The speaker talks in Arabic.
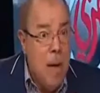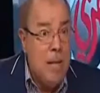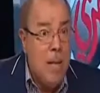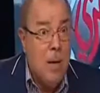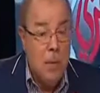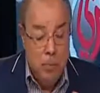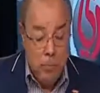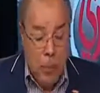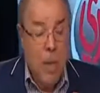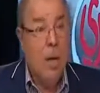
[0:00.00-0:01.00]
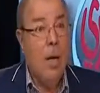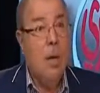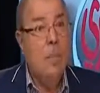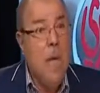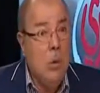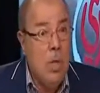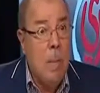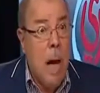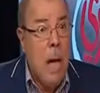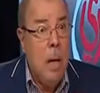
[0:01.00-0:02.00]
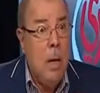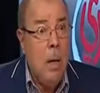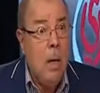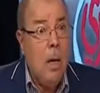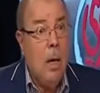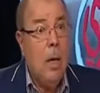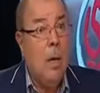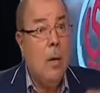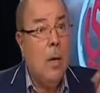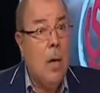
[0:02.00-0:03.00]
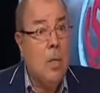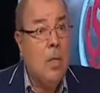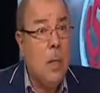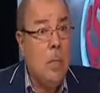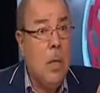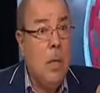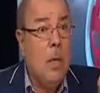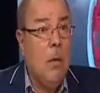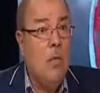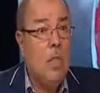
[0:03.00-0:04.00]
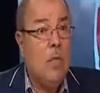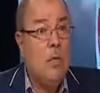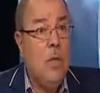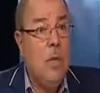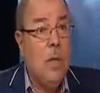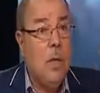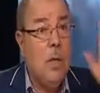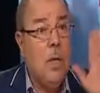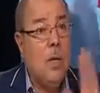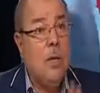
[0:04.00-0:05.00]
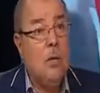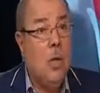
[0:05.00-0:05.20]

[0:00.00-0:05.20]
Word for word: الماده أه 107 أه الخاصه بالفصل في آه،